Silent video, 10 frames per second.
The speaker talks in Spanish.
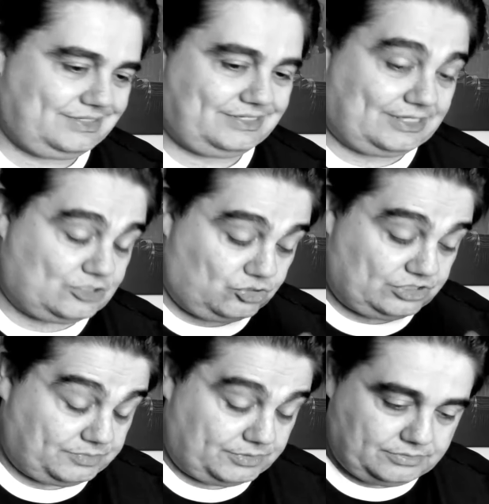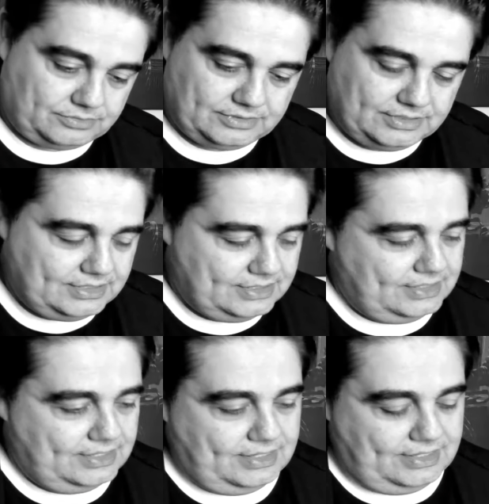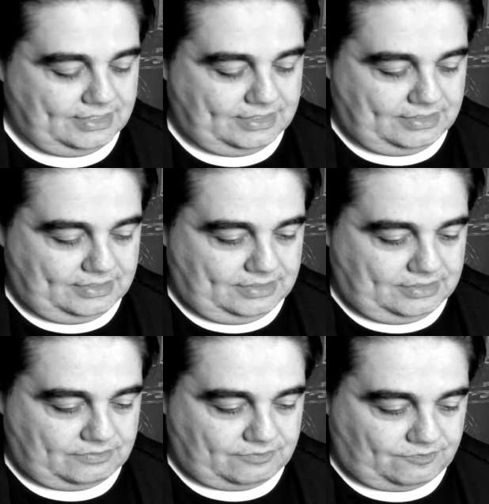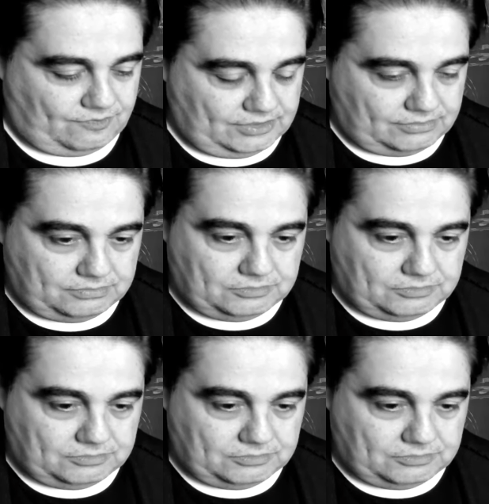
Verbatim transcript: estas cosas, pero. En fin,